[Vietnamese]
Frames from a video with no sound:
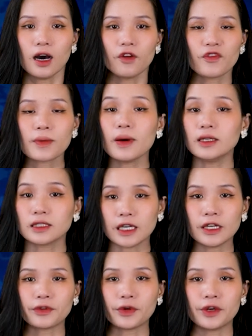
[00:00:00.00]
ở phía bên
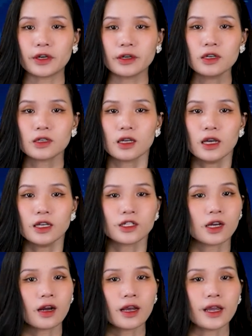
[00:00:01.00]
kia của đất nước,
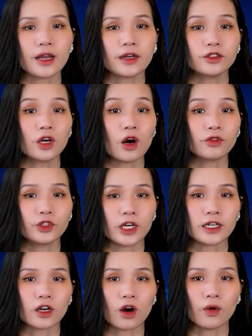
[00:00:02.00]
sau khi
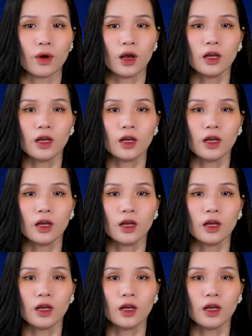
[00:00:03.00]
Golchenko,